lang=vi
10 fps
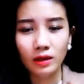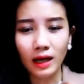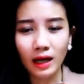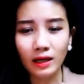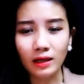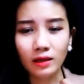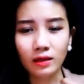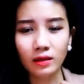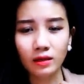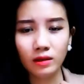Này,
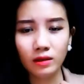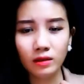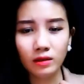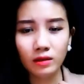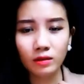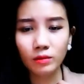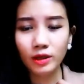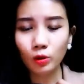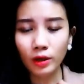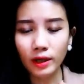
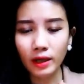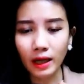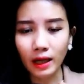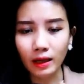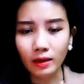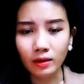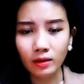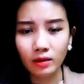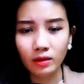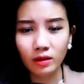bị đuổi đi à?
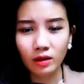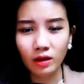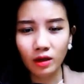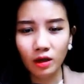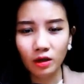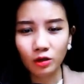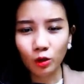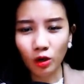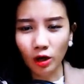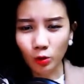
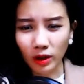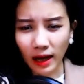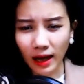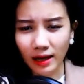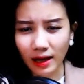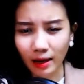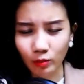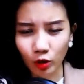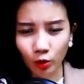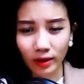Câu nói của Khả ấy
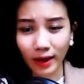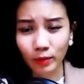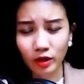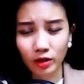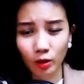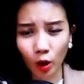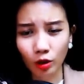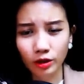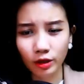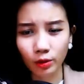làm cho tôi cảm thấy rất
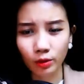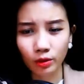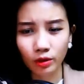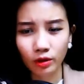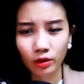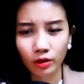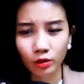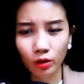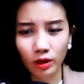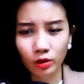khó chịu.
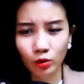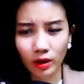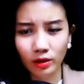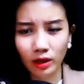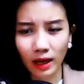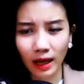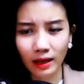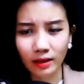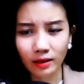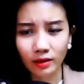Tôi liền xoay người
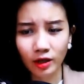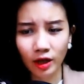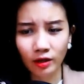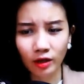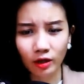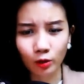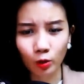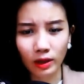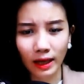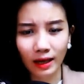lại, đi đến gần
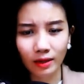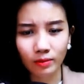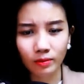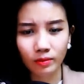cô ta.